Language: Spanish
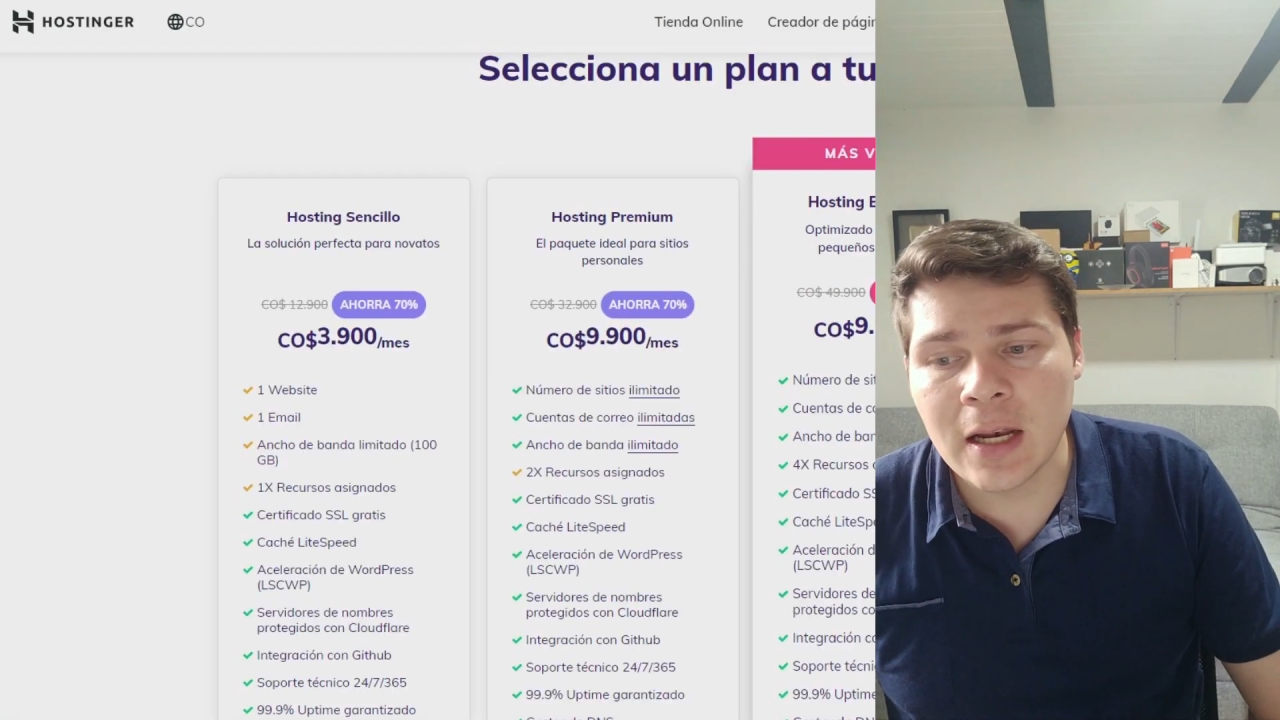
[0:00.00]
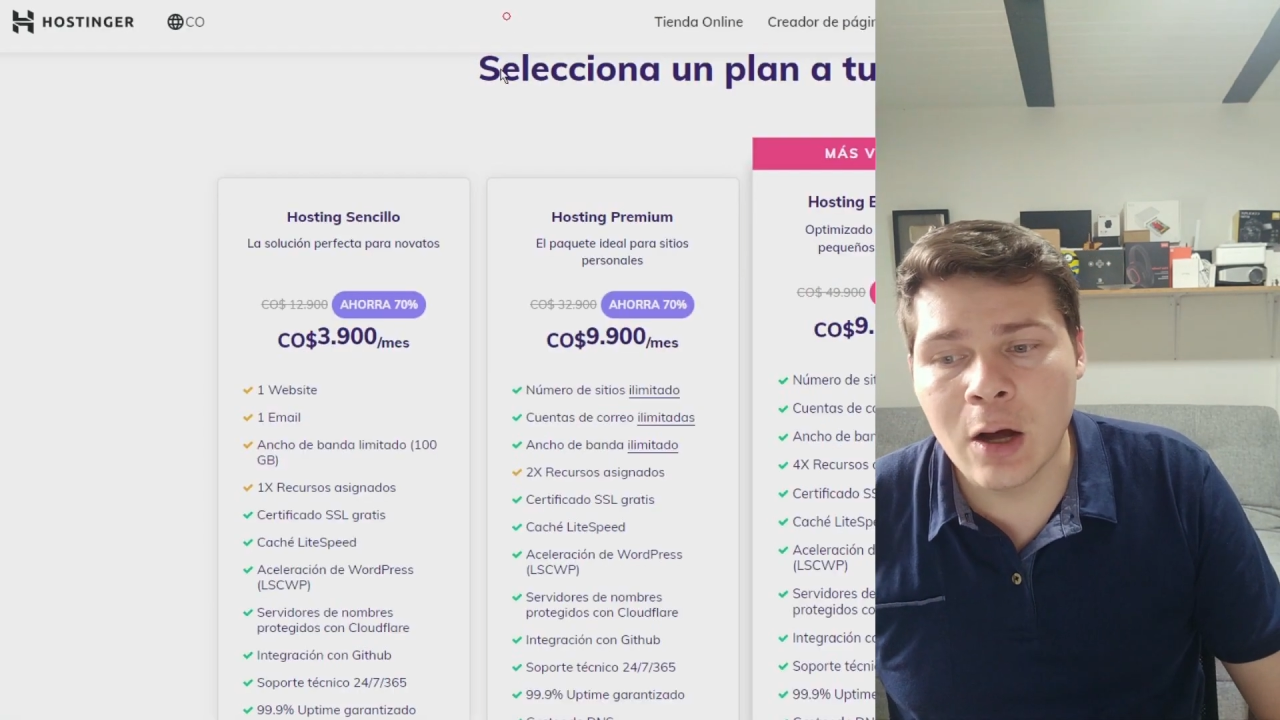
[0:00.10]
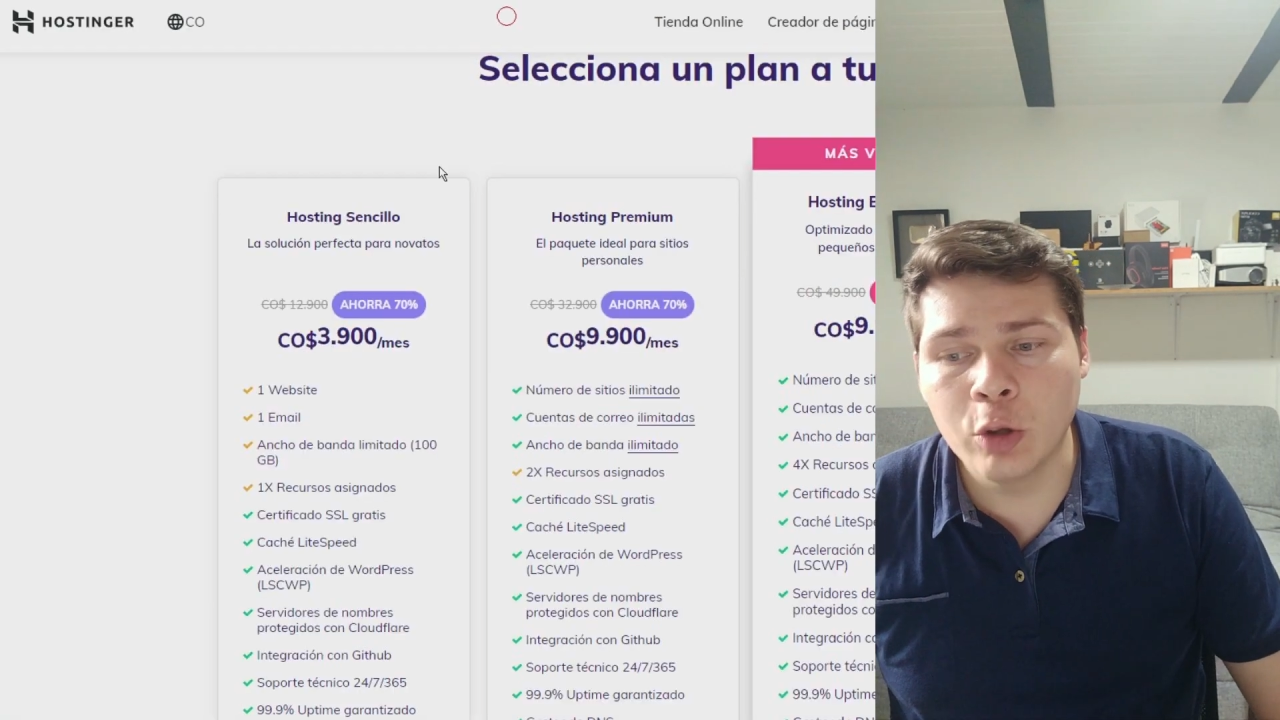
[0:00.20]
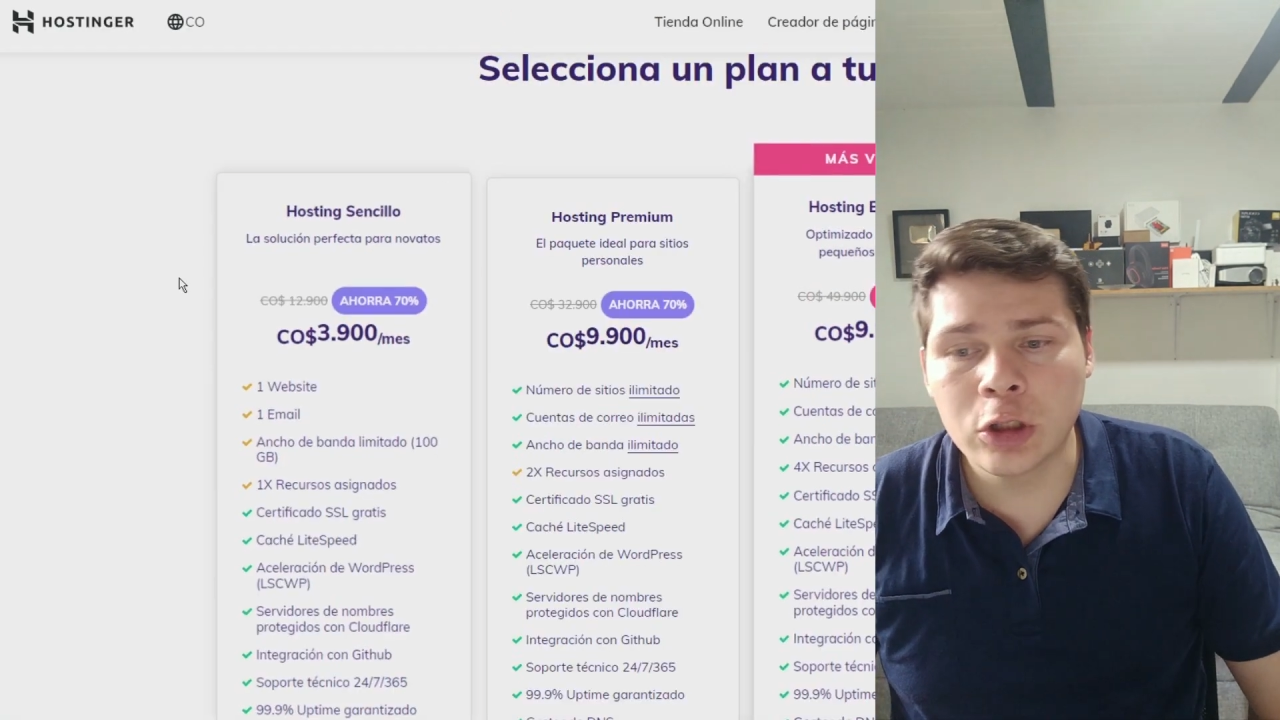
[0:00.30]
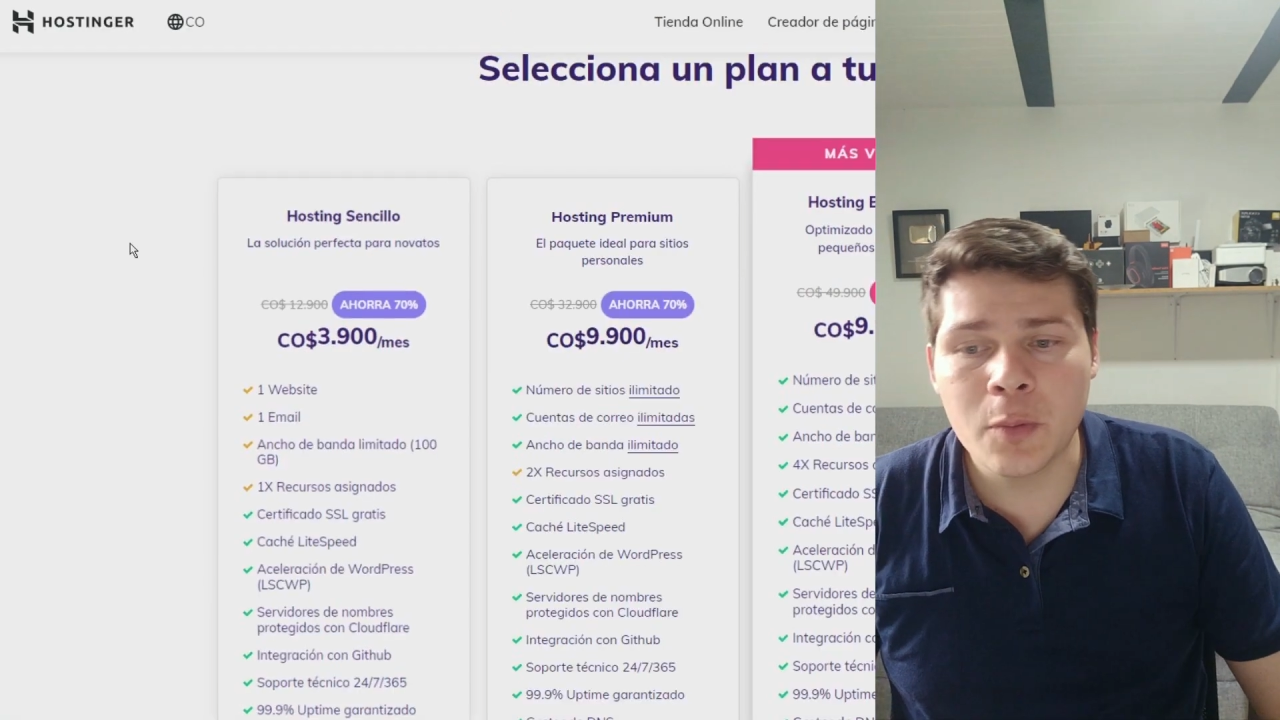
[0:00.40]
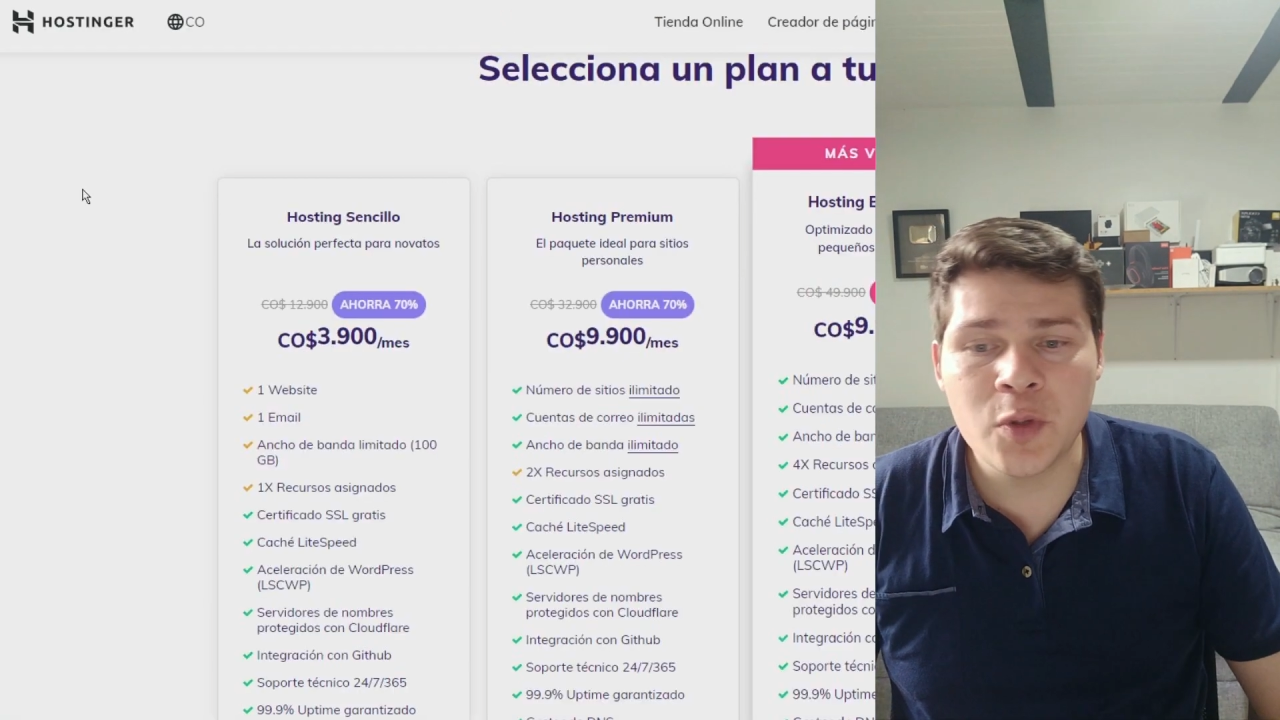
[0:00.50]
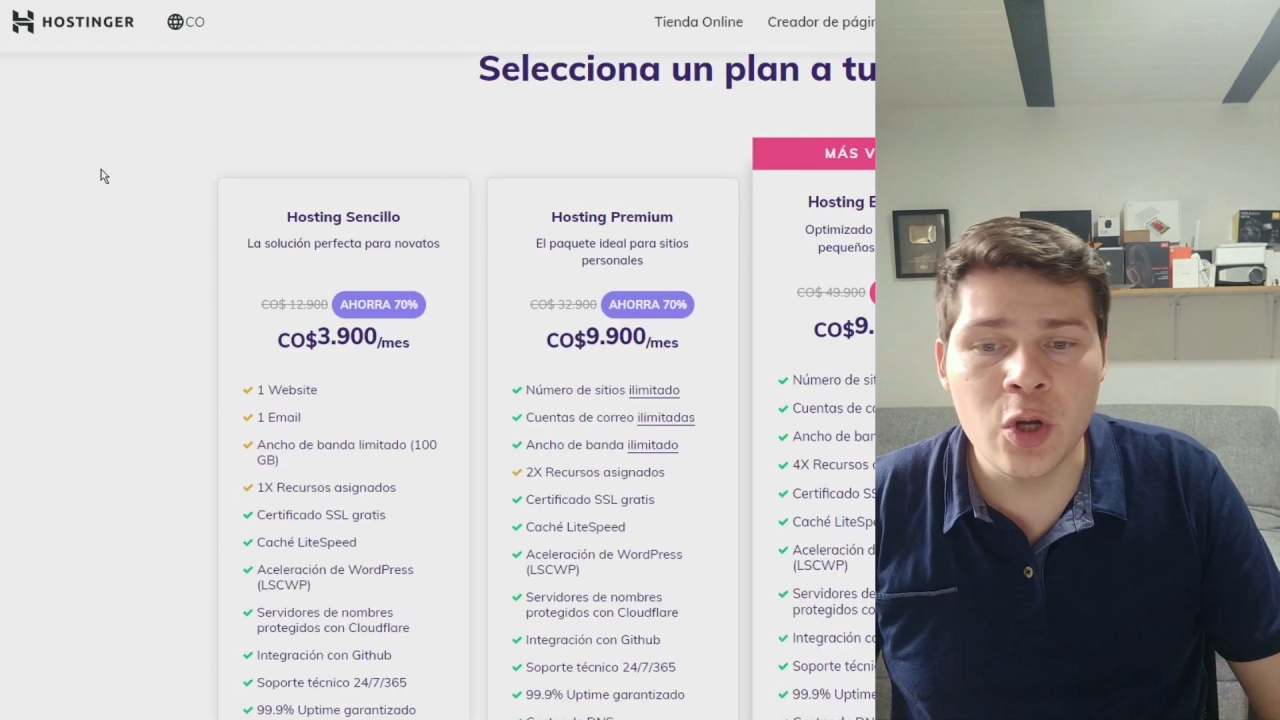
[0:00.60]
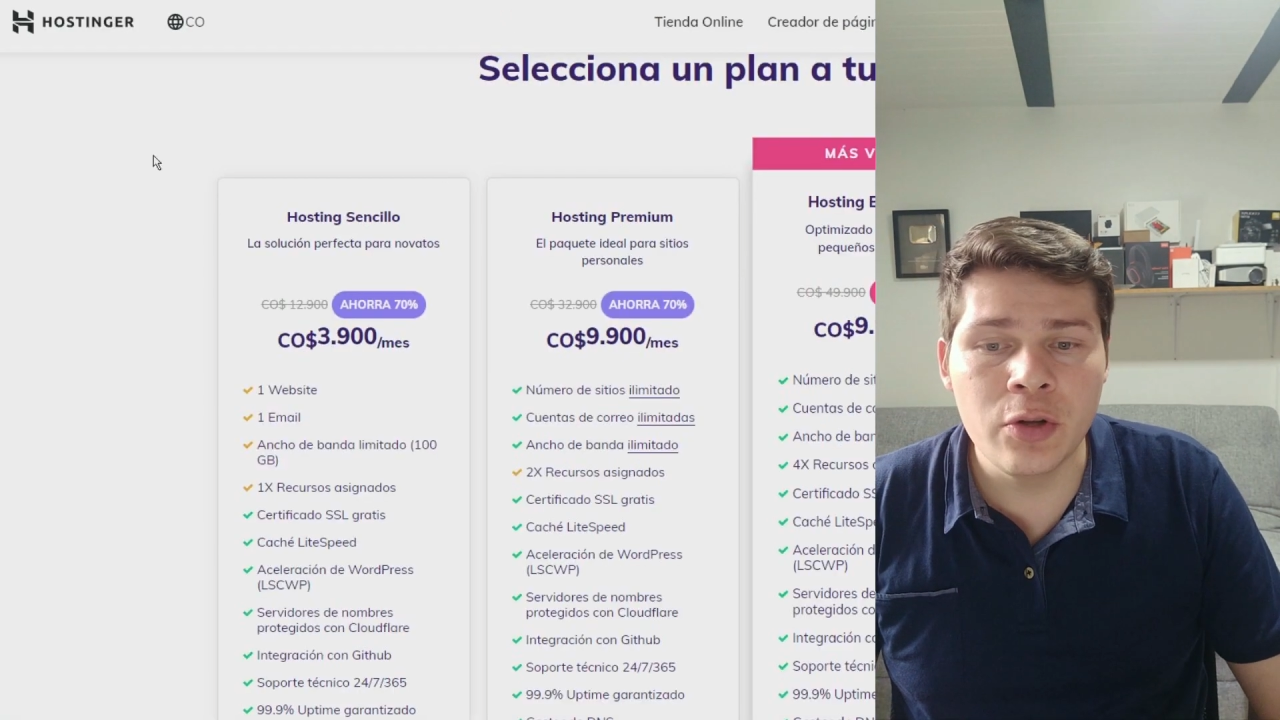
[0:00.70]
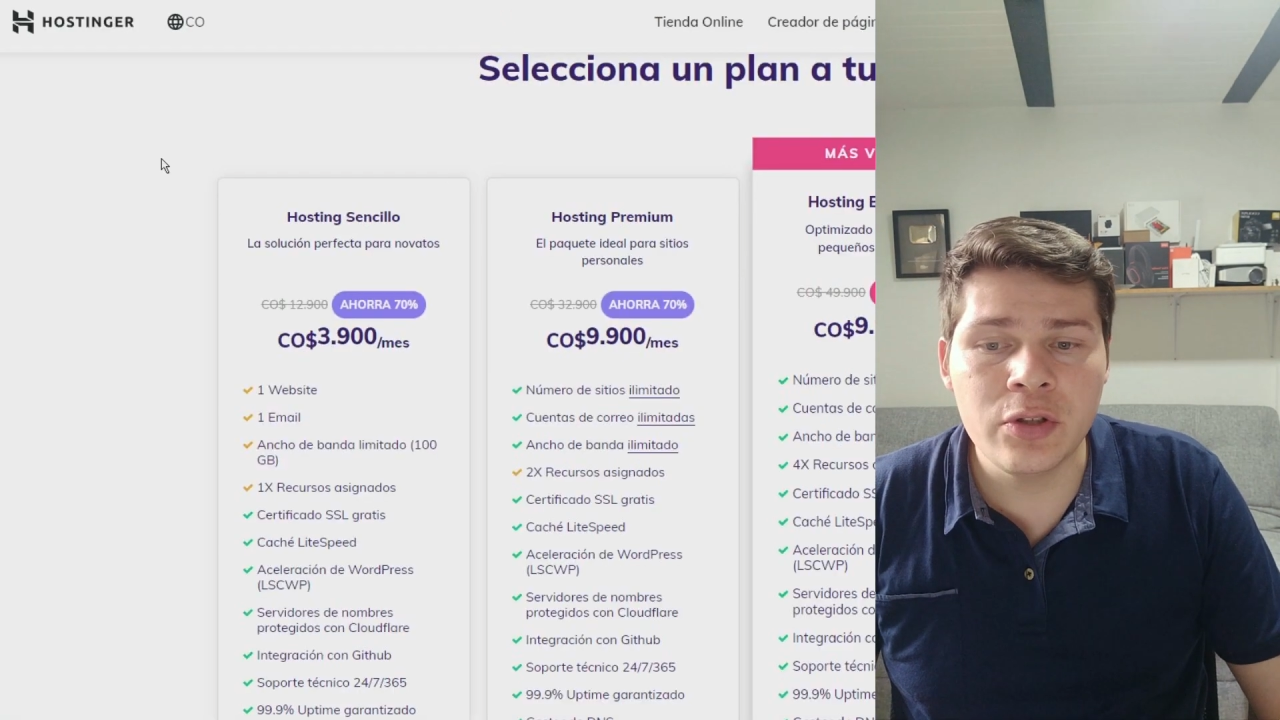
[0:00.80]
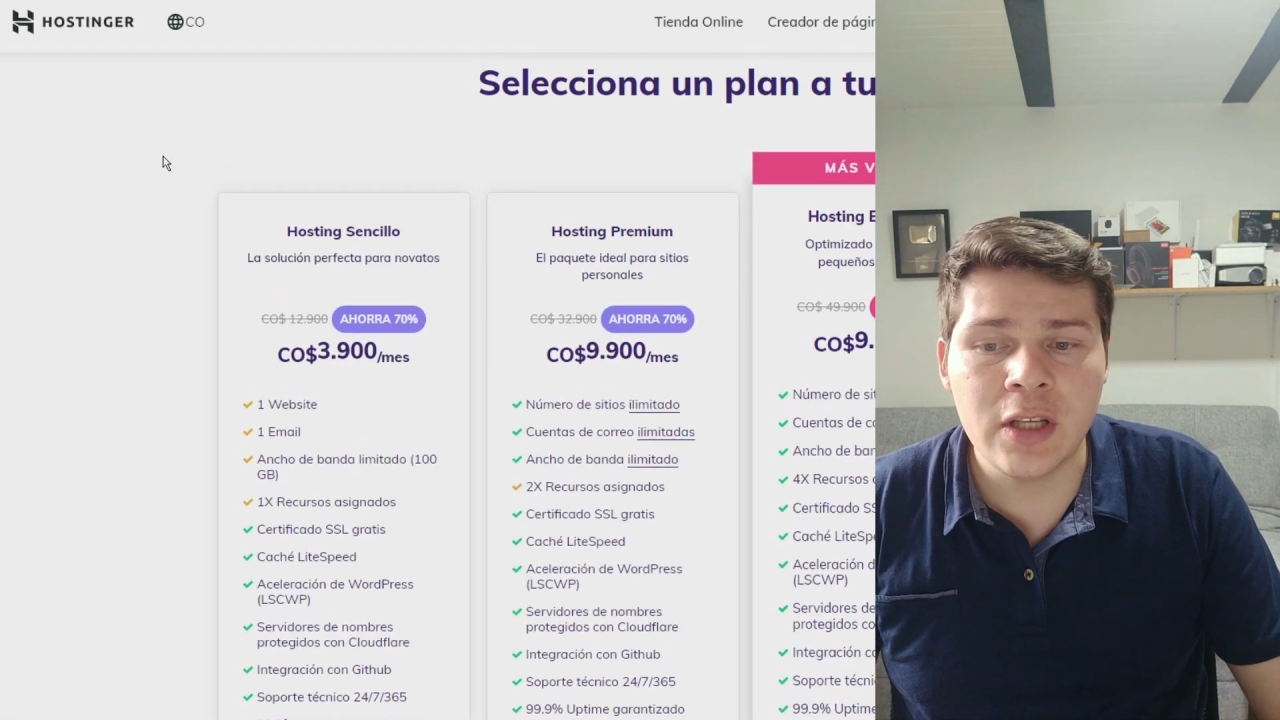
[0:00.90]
la otra opción